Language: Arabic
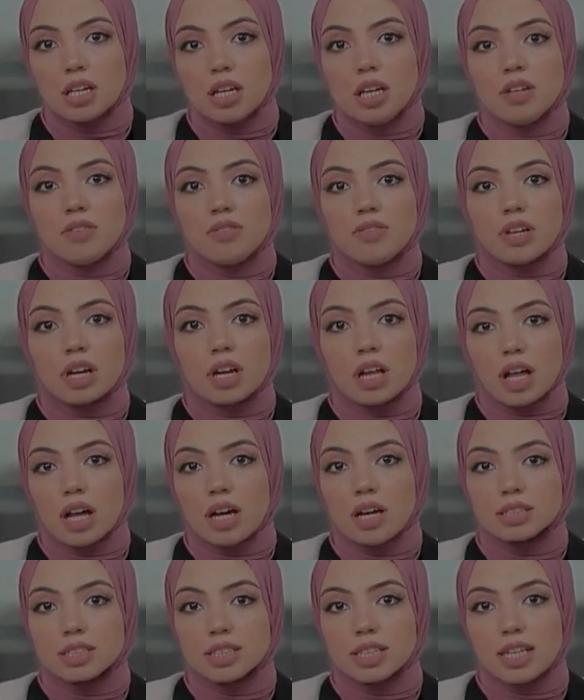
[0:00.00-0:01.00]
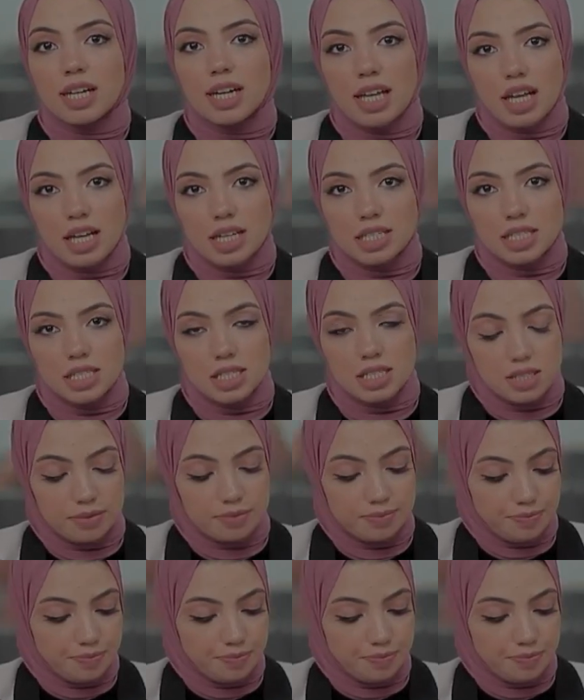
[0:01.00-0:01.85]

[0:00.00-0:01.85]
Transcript: للفرقاطة العزيز